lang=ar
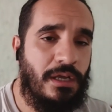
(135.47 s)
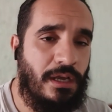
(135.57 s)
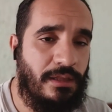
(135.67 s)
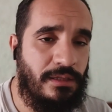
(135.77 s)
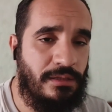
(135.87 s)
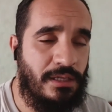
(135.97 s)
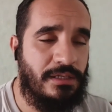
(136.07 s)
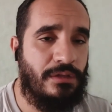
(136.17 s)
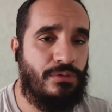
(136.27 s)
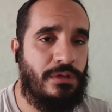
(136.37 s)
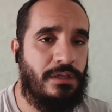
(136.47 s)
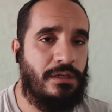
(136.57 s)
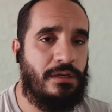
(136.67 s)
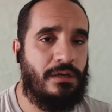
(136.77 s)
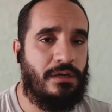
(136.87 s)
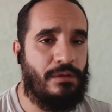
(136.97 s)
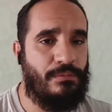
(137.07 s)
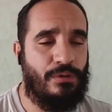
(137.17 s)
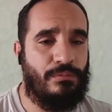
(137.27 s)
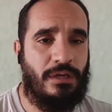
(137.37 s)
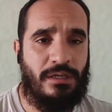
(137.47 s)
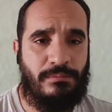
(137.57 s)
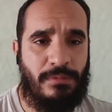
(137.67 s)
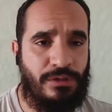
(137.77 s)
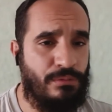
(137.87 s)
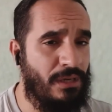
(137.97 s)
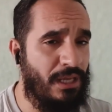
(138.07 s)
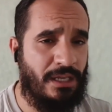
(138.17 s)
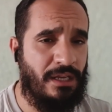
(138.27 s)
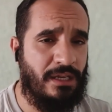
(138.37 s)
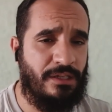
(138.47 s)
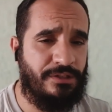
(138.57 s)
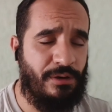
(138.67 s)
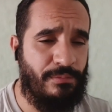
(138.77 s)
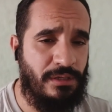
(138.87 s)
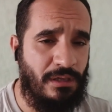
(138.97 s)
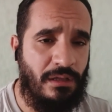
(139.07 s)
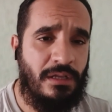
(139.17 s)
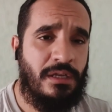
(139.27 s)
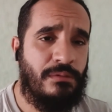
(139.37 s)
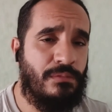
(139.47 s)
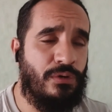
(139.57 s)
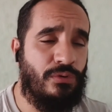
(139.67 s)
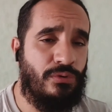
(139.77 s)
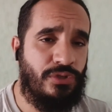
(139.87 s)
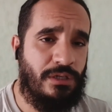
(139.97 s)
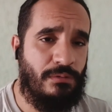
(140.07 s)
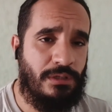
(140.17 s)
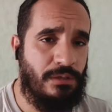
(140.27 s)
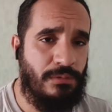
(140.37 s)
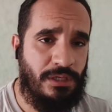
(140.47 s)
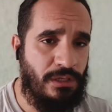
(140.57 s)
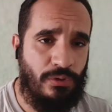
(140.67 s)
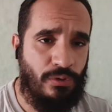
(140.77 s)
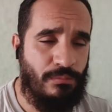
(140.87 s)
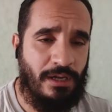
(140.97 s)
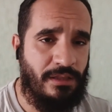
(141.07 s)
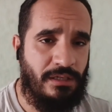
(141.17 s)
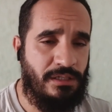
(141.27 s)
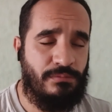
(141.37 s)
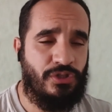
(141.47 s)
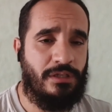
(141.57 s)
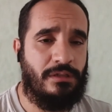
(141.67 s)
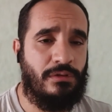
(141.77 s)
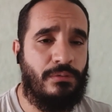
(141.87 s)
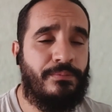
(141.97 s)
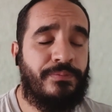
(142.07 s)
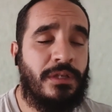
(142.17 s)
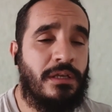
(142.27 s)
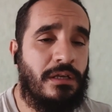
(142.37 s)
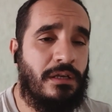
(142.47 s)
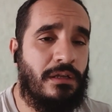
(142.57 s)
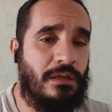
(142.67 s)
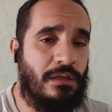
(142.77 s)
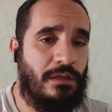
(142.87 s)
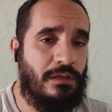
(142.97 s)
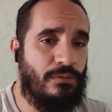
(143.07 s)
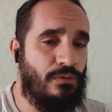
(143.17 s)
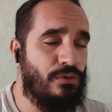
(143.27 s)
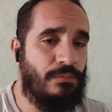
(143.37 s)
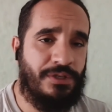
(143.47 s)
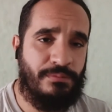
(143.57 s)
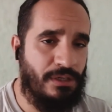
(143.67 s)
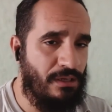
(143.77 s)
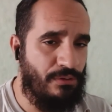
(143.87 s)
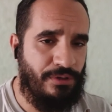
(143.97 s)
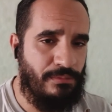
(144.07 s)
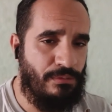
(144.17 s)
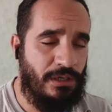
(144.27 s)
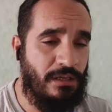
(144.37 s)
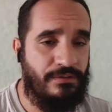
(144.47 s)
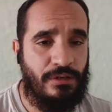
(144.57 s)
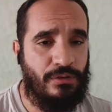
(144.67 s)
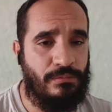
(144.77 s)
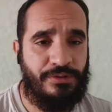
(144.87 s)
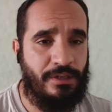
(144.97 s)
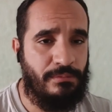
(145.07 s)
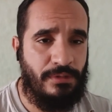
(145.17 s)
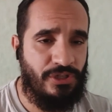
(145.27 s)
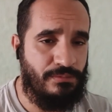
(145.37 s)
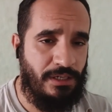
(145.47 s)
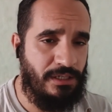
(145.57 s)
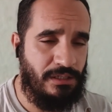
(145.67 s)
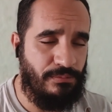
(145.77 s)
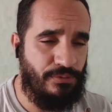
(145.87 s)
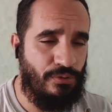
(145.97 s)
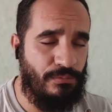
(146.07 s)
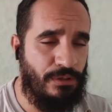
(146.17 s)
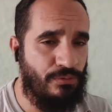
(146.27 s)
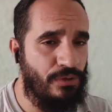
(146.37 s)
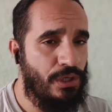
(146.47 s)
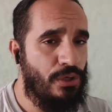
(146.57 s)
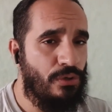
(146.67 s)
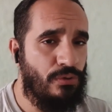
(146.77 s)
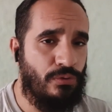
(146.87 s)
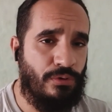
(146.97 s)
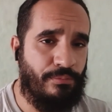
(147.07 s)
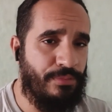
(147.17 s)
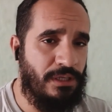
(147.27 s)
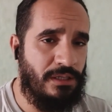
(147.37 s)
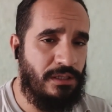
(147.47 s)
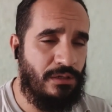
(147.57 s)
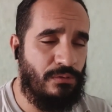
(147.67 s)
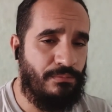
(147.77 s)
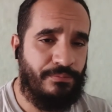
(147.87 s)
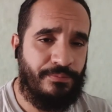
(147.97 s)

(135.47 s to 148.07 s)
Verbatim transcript: هذه الناس هذوك اللي اكرمكم الله اللي ما عندهم لا اخلاق لا تربيه ما نقولوش على والديهم يعني هما هذا يعني مشكلتهم آه ونقول لهم حسبي الله ونعم الوكيل في لي كومونتير ملاش ملاح اللي كتبتوهم لي وربي يهديكم